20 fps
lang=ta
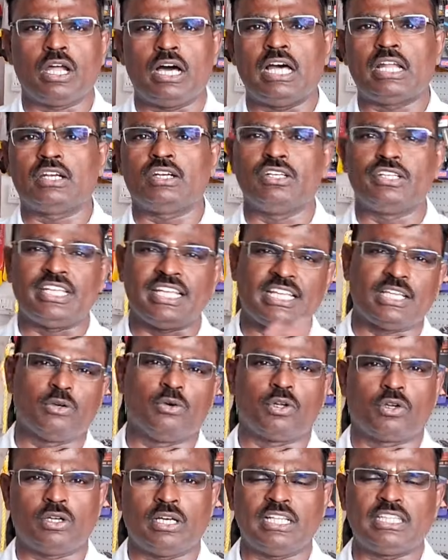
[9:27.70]
வரும் ஆர்க்கு
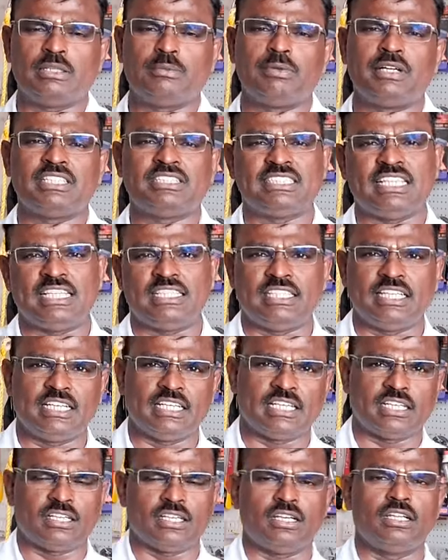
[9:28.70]
டிக்கு வரும் அந்த மாதிரி
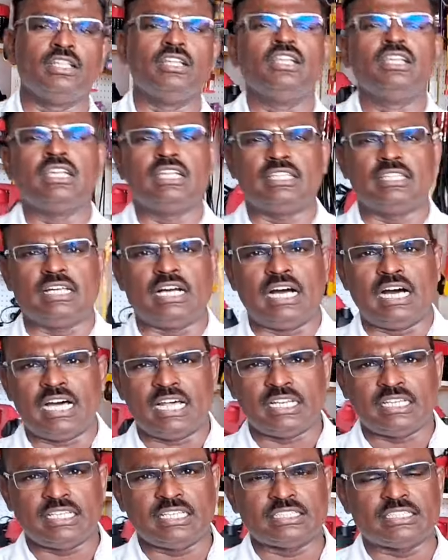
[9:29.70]
சேர்ந்து எடுக்கிறனால இந்த
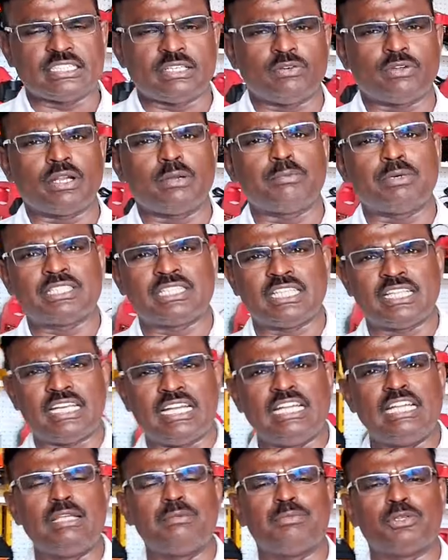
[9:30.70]
ஆர்க்கை தவிர
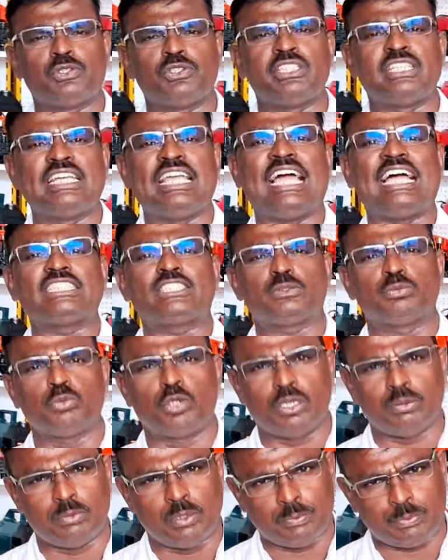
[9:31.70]
மற்ற ரெண்டுமே வந்து கேஸ்
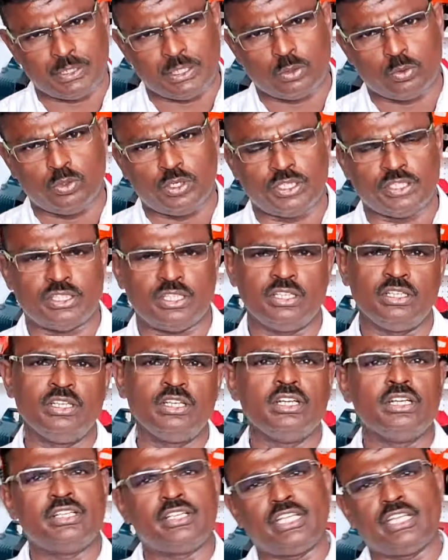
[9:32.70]
மூலமாக பண்ணக்கூடியதும்
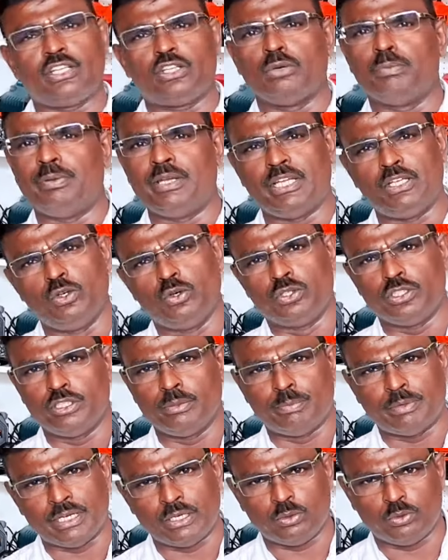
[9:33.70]
டிக்கும் பெக்கும்
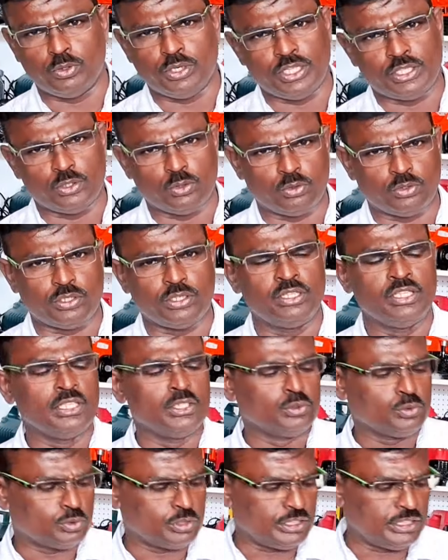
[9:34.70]
வந்து பண்ணக்கூடியது தான்
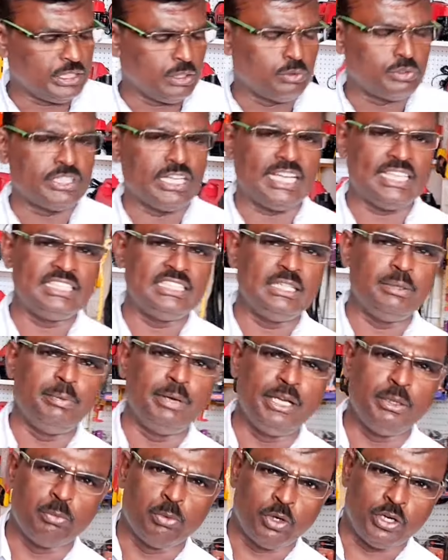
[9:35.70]
ஸோ இதில் வந்து
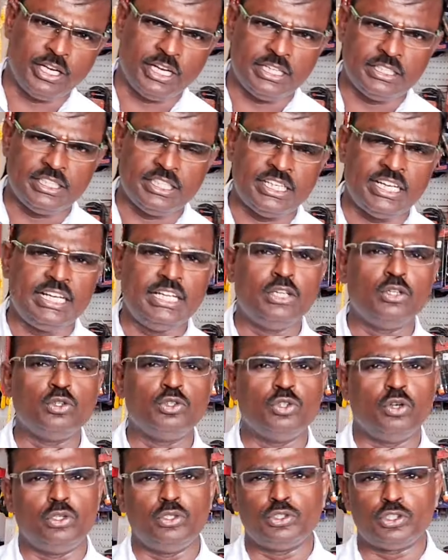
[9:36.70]
ஐஜிபிடி போர்டு எடுத்திங்கன்னா
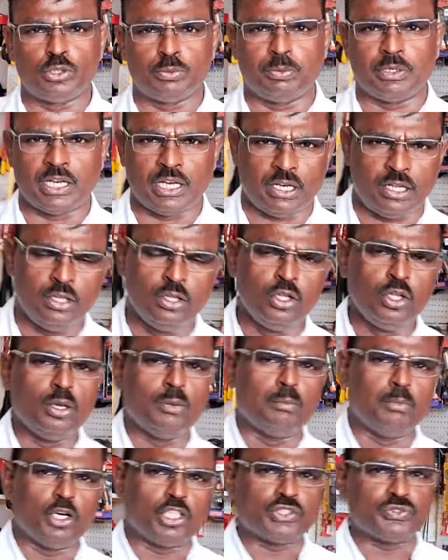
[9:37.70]
இண்டிவிஜுவல் யூஸ்க்கு பண்ணலாம்
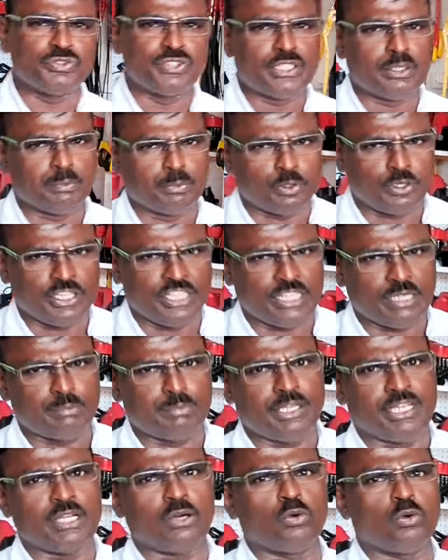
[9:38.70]
மாஸ்ஃபெட்டு
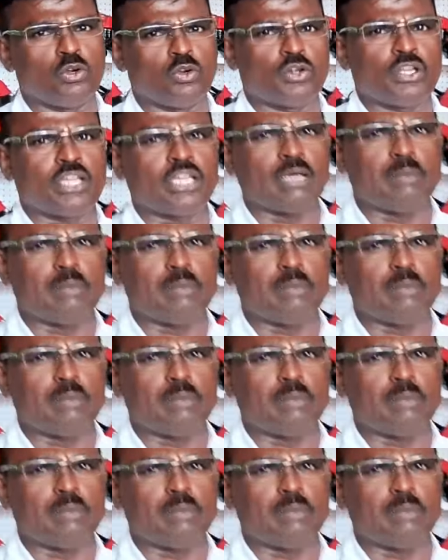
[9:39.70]
போனீங்க அப்படின்னா உங்களோட